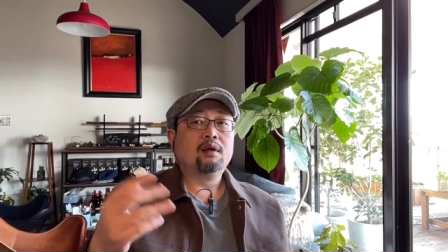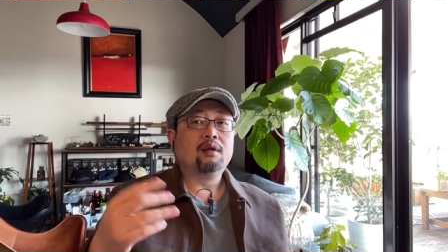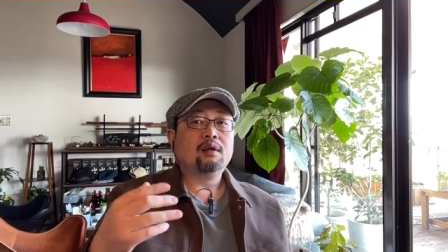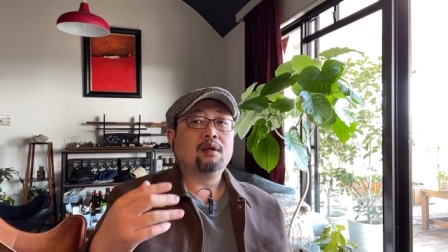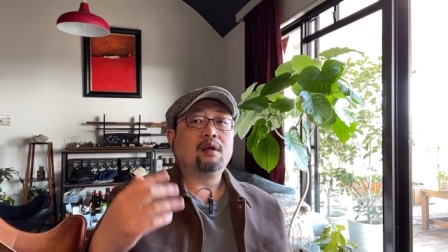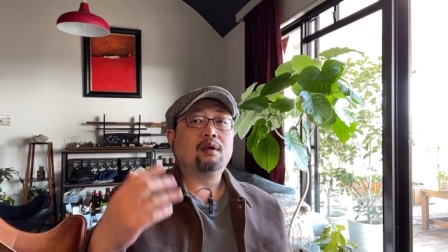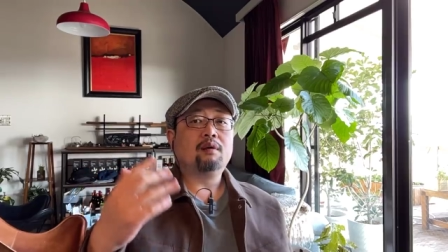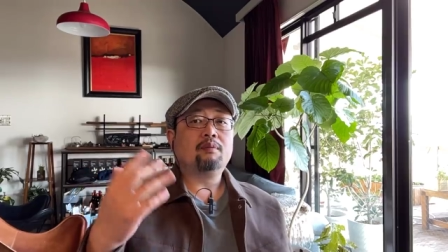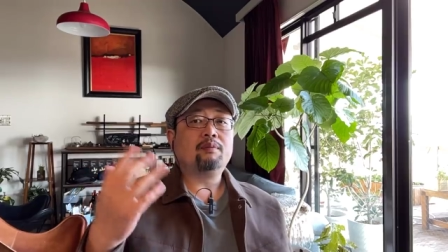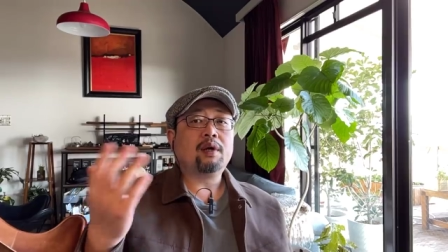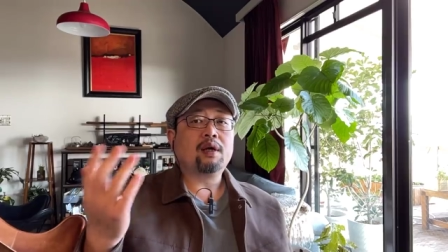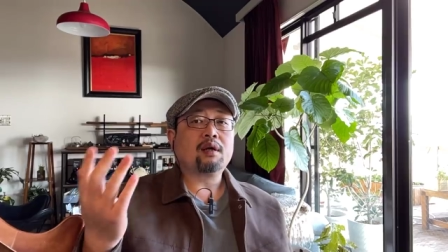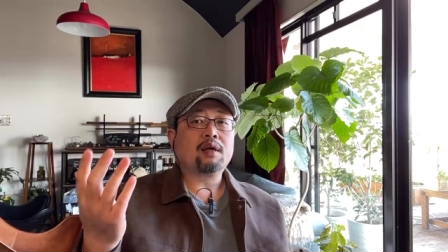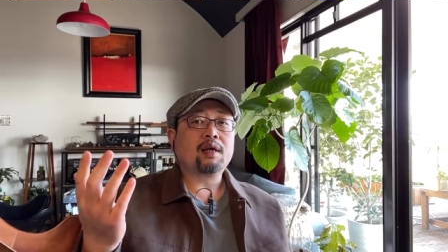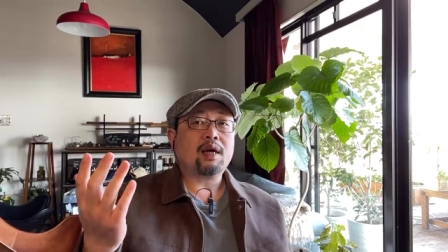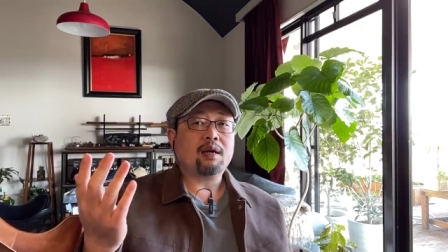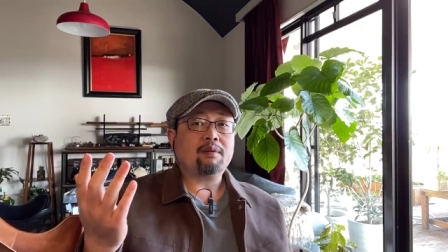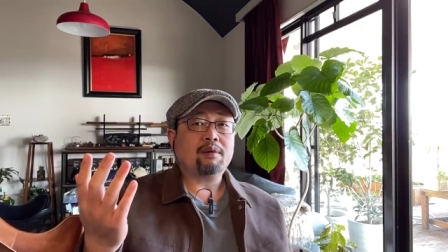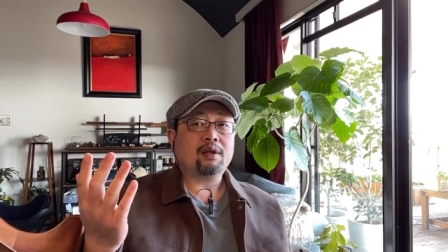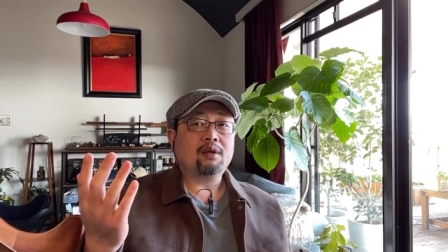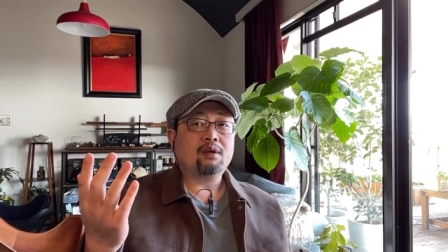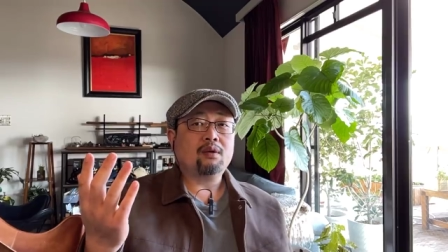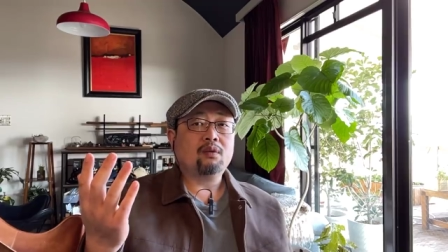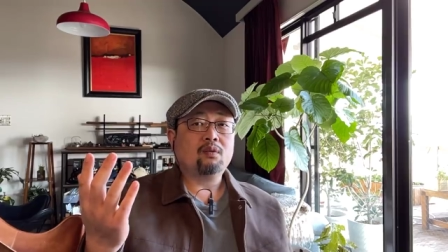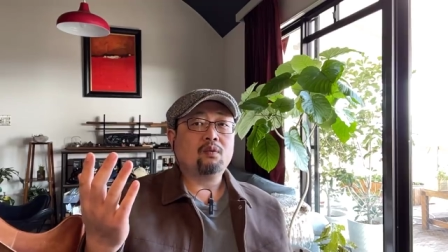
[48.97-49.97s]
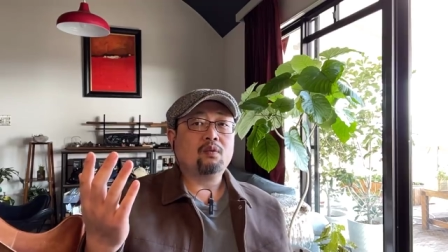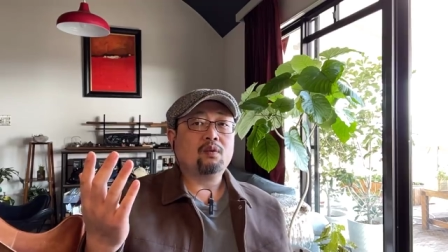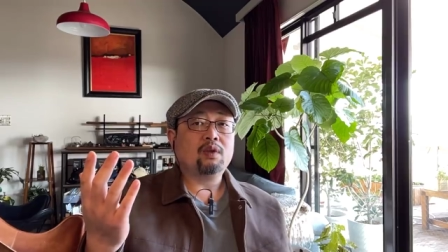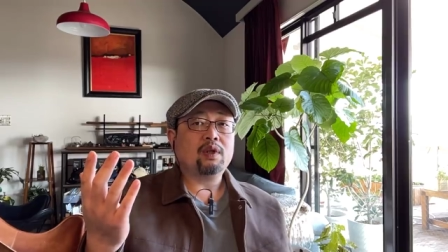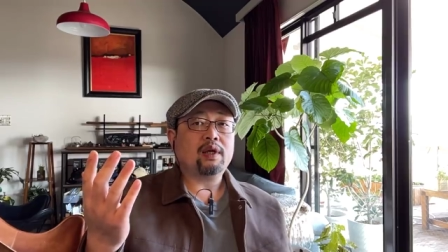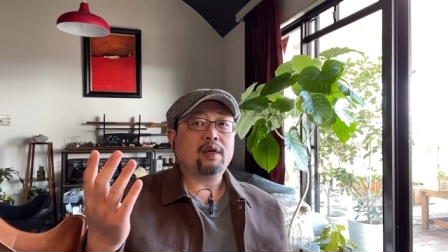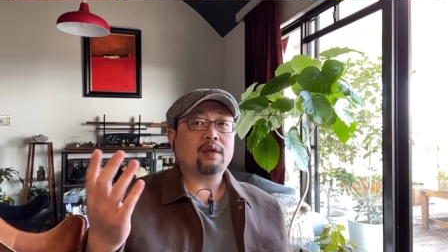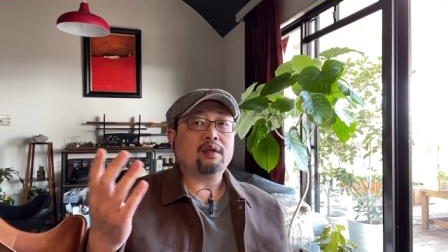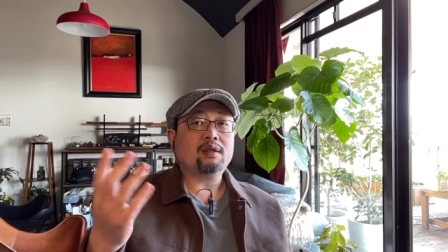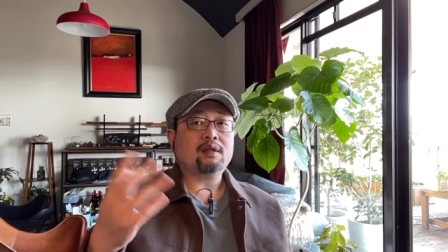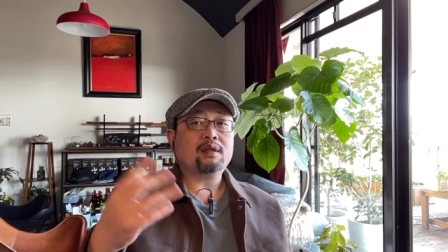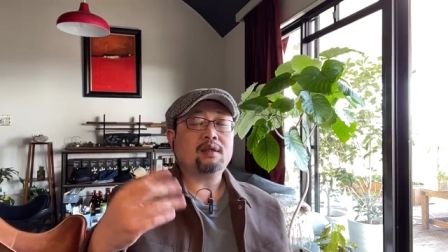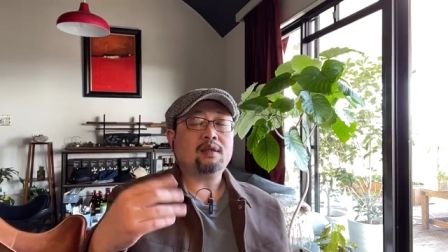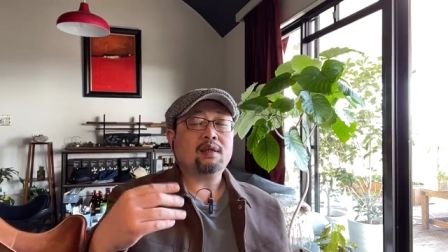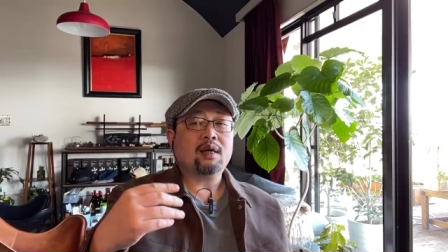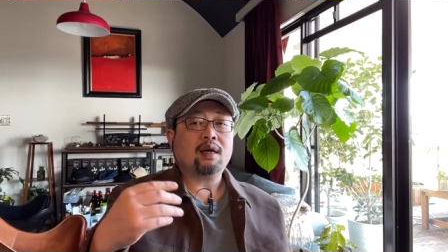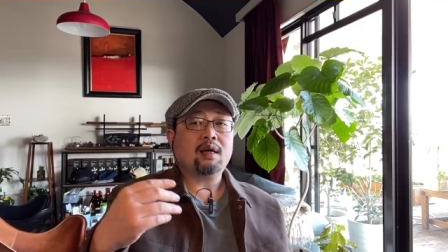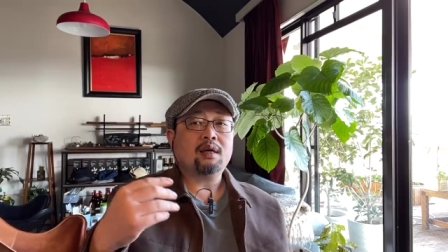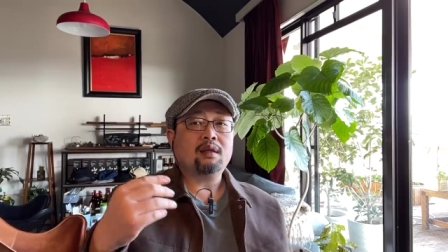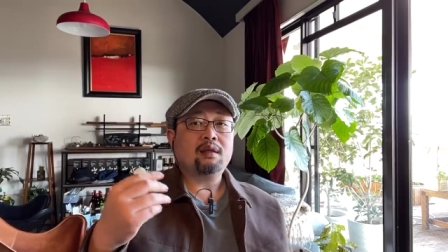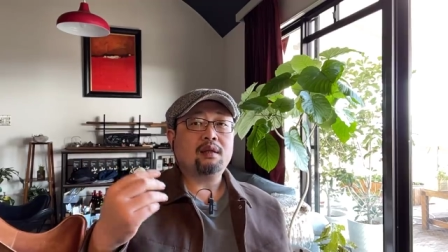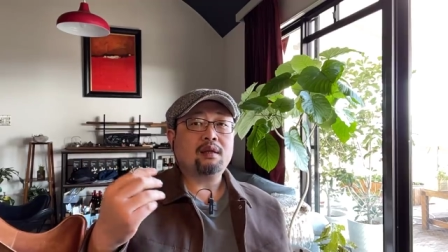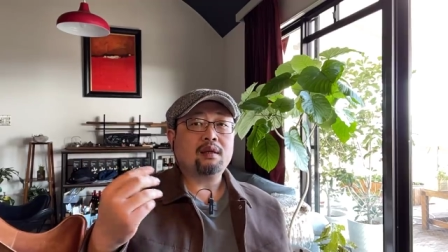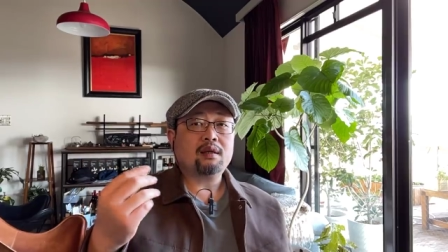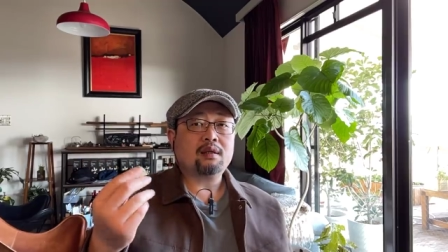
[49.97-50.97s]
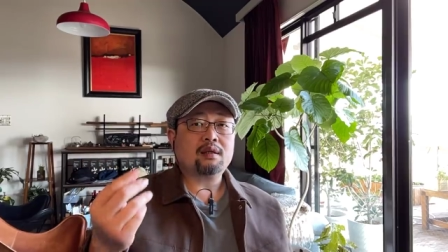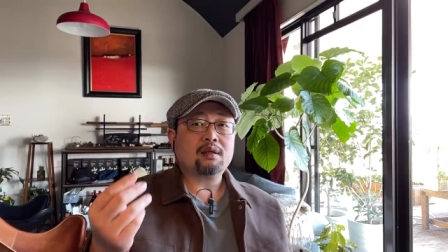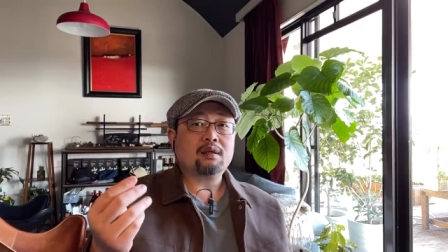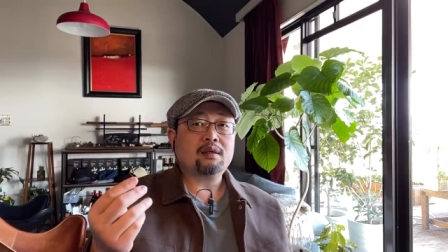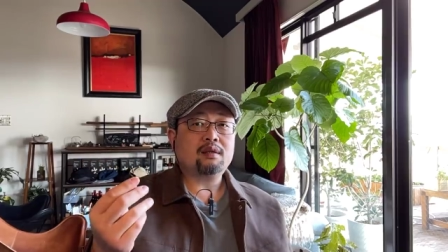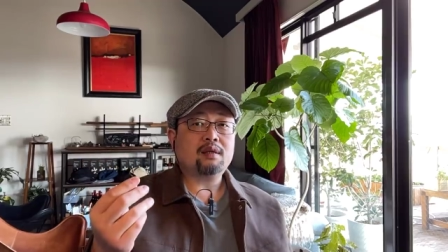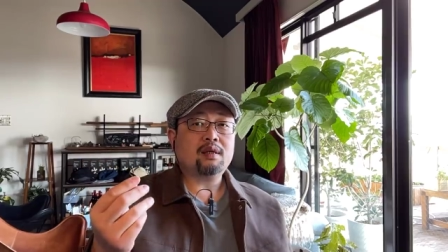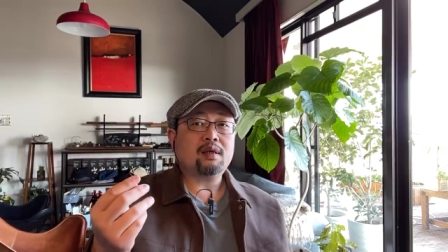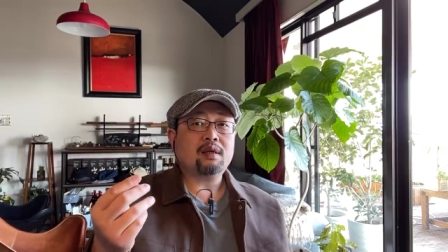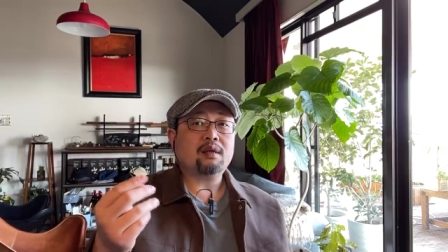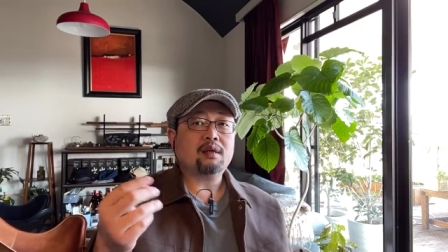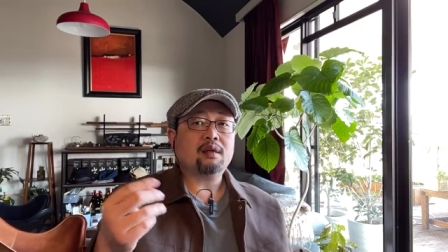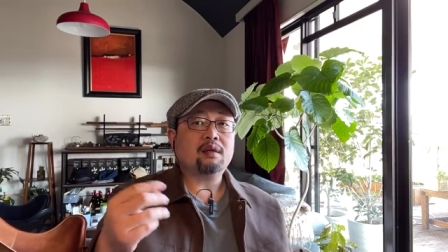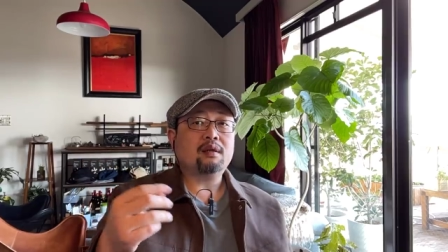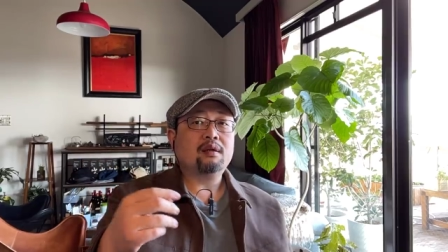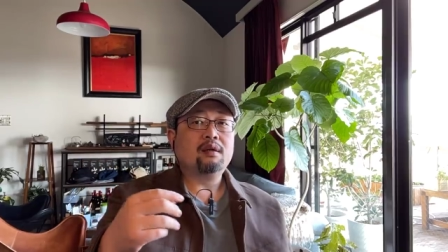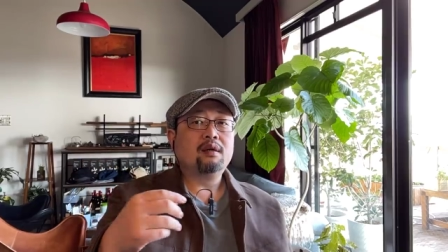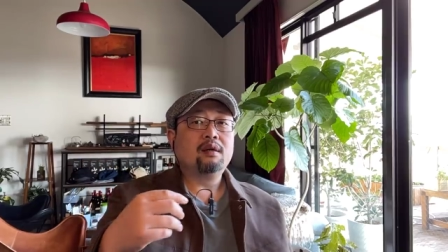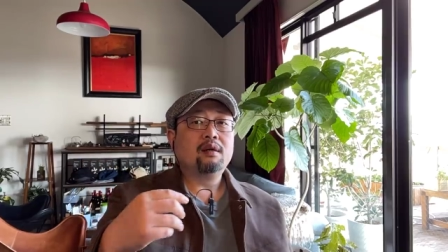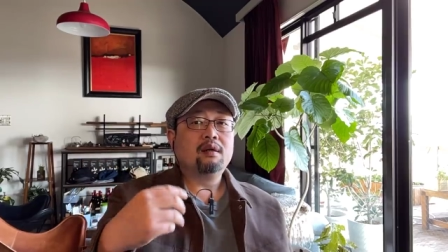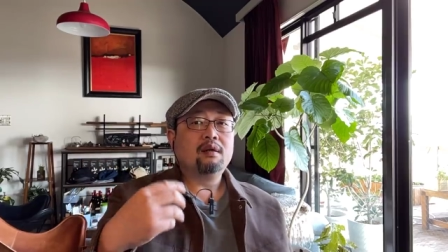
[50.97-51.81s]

但是判改判他五年，其他的那个时间他